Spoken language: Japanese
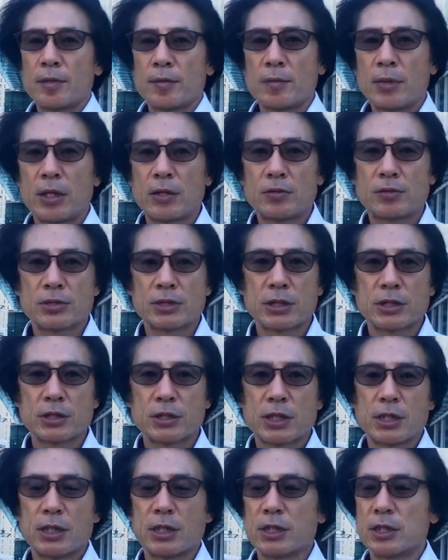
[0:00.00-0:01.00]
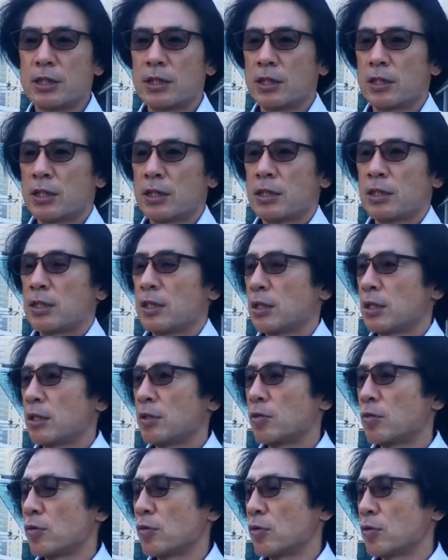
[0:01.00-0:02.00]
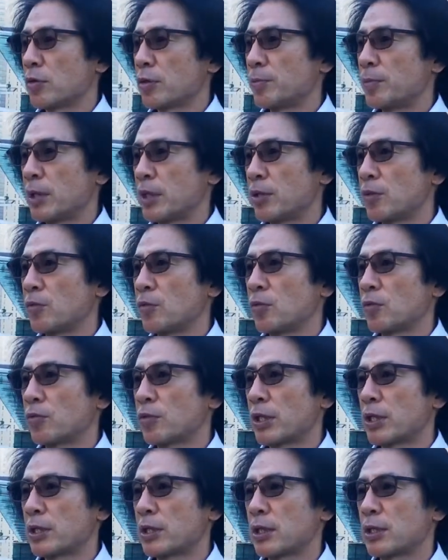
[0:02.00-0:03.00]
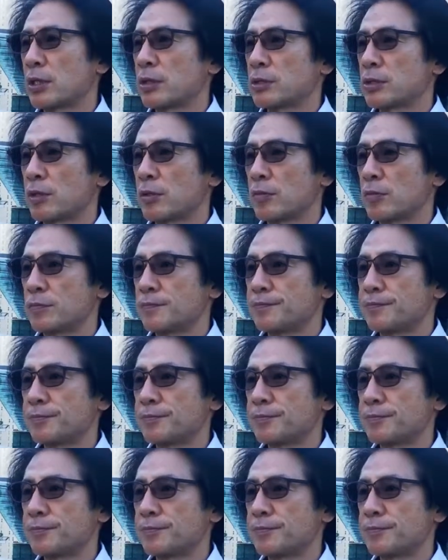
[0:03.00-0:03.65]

前打ち合わせを、昨日行ったんですけど、